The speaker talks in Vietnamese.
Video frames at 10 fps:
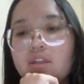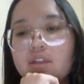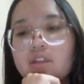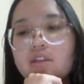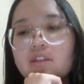
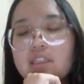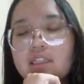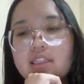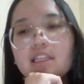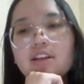À, thế
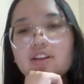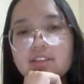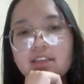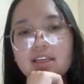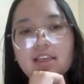là nên hỏi
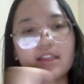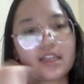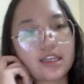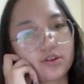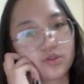trẻ
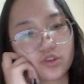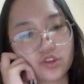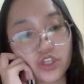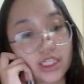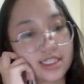là kiểu có
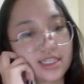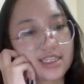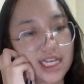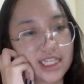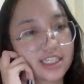chuyện gì
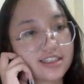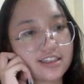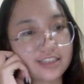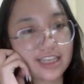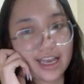xảy ra trước khi
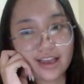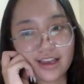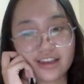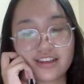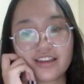chửi
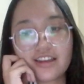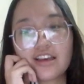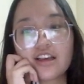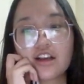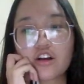nha.
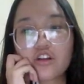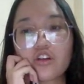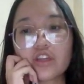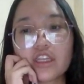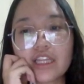Con
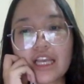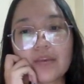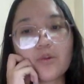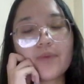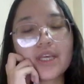còn thế
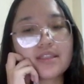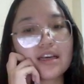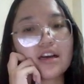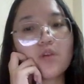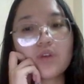này, bố mẹ
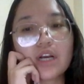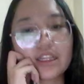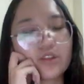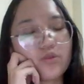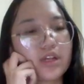sẽ không
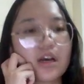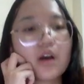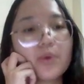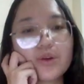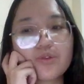cần hoặc
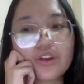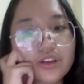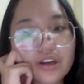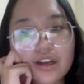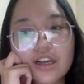không yêu con
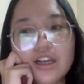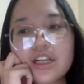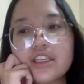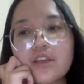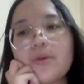nữa.
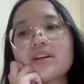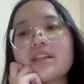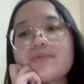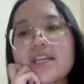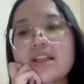Nhiều bậc
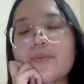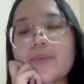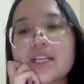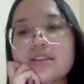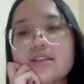làm cha làm
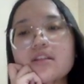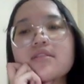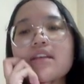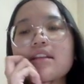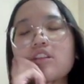mẹ xin
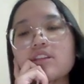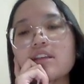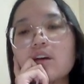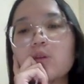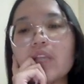tức giận nói
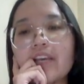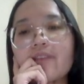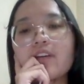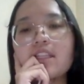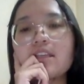ra câu này
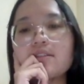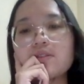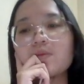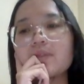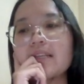với ý định sử
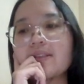dụng tê